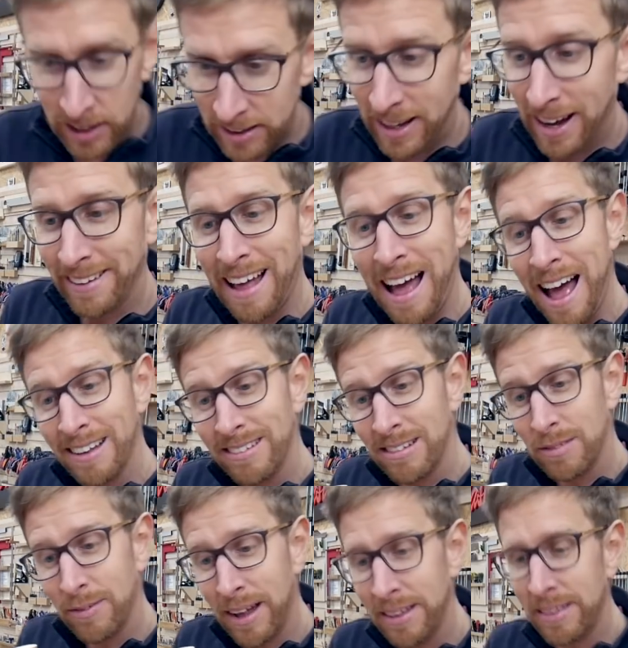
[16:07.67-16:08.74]
der hat
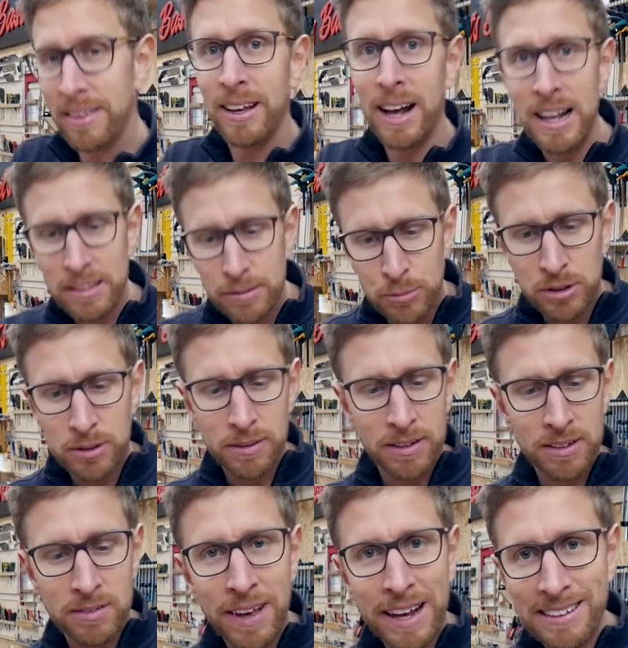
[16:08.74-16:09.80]
28, also müssen wir
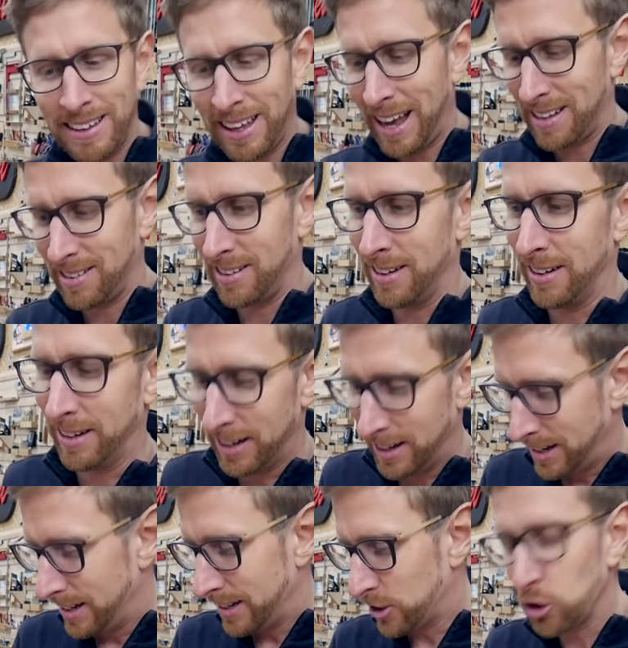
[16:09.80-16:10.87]
was wegdrechseln.
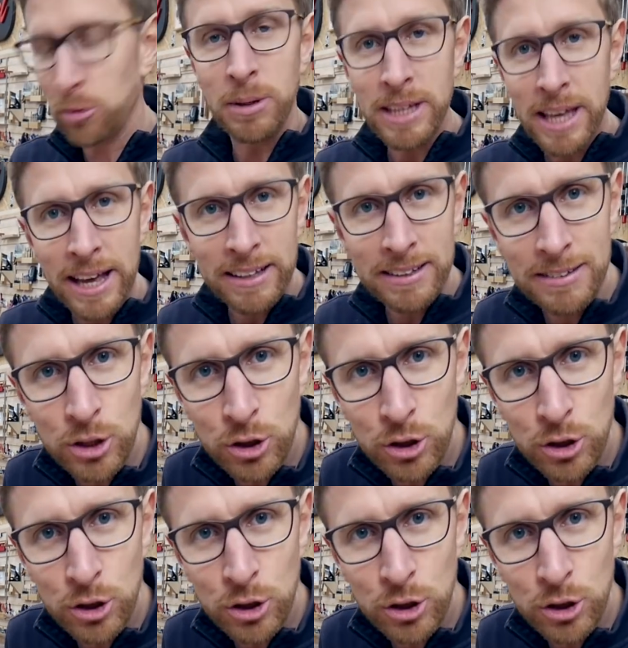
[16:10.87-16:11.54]
Das ist schon mal die erste